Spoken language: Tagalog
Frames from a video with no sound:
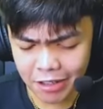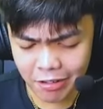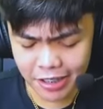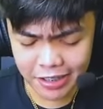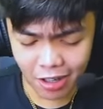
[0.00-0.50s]
nyo
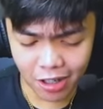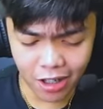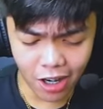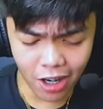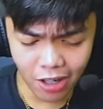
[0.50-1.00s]

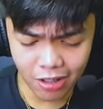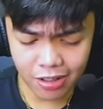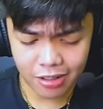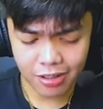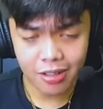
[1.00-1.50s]

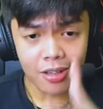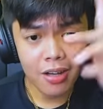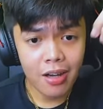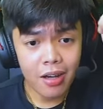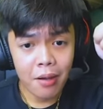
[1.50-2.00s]
oh?
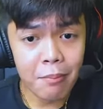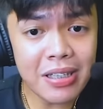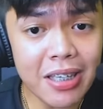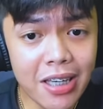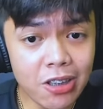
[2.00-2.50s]

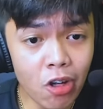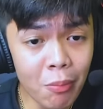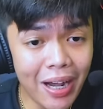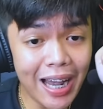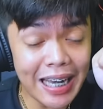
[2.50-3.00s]
Masaya to,
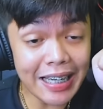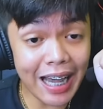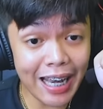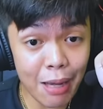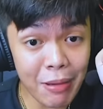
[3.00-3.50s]
magaling
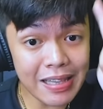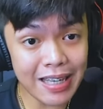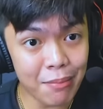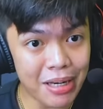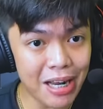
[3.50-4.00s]
kalaban,
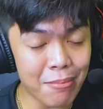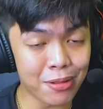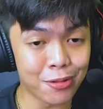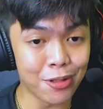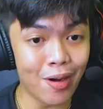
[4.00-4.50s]
sabi ni
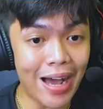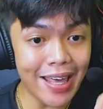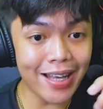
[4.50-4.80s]
Bruno. Ay,